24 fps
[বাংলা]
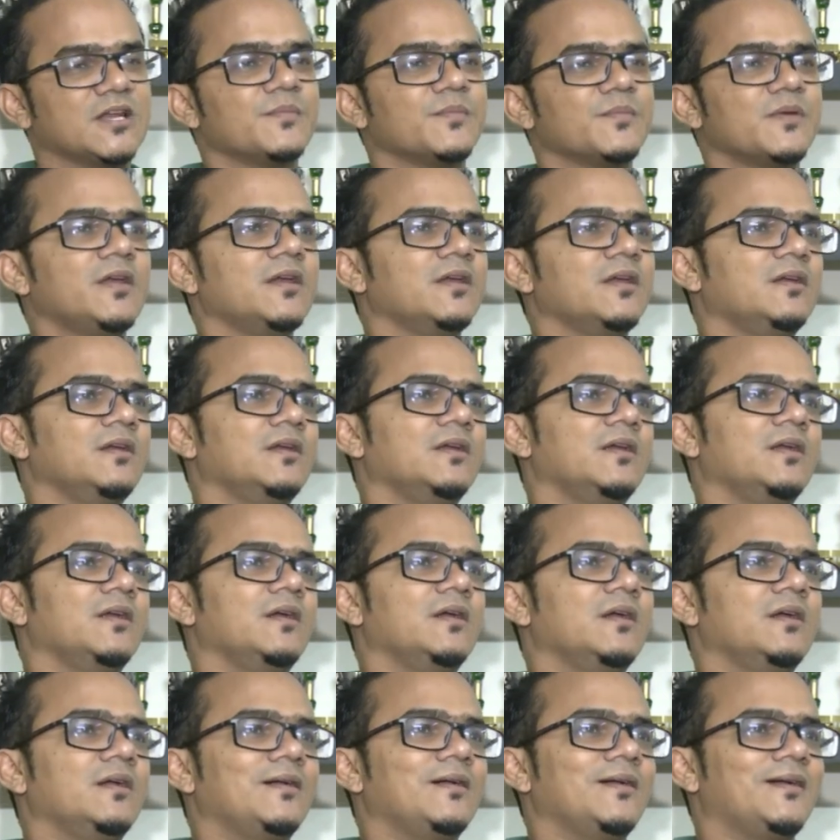সিনেমাটি
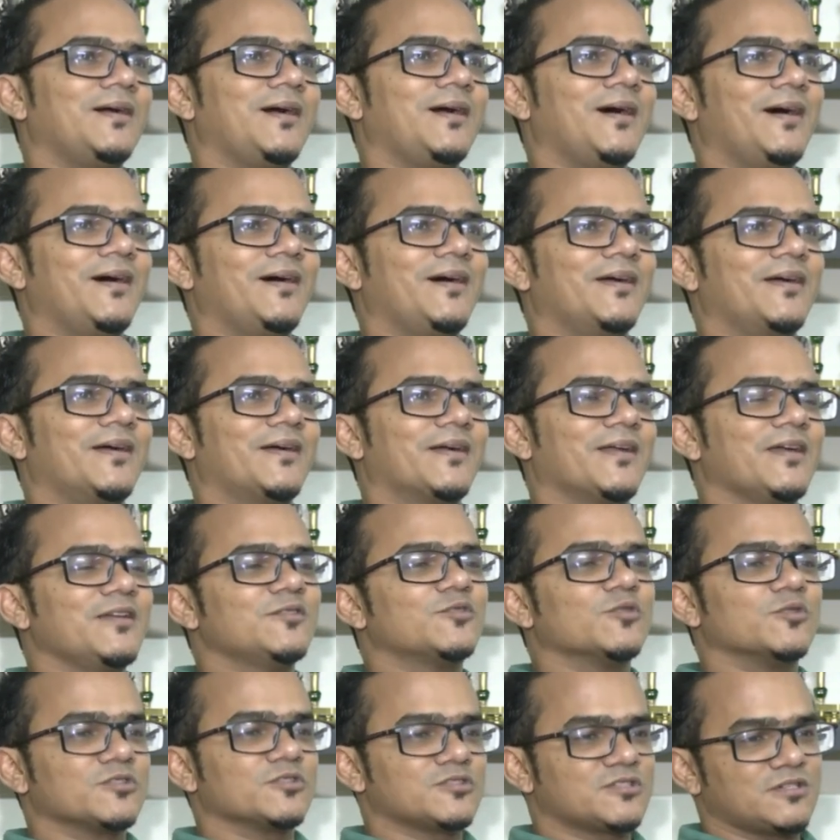প্রসঙ্গে নির্মাতা
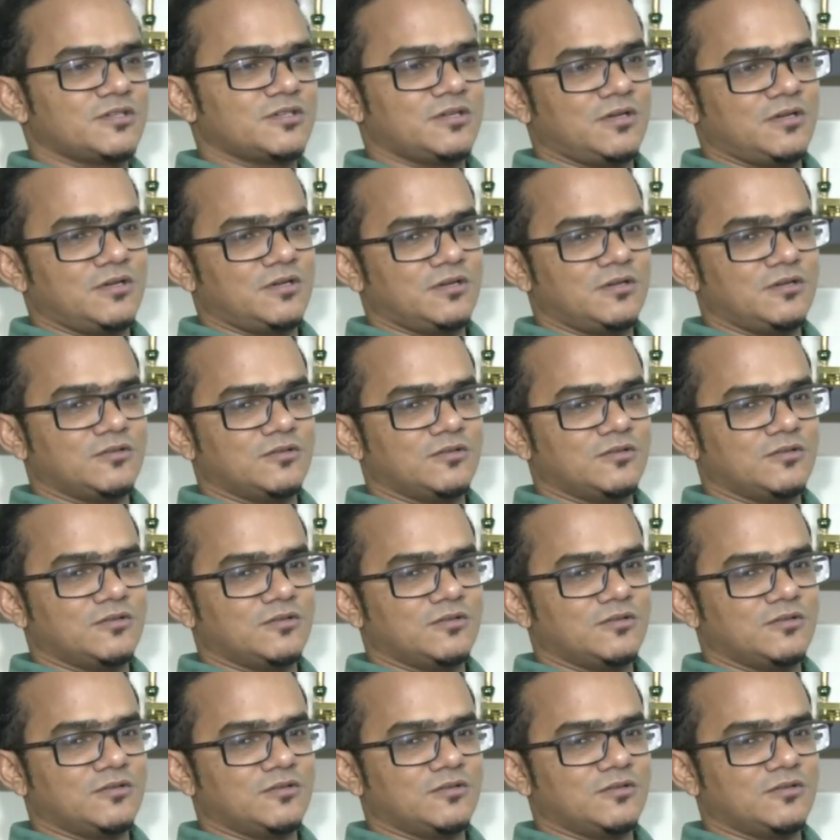অনন্য মামুন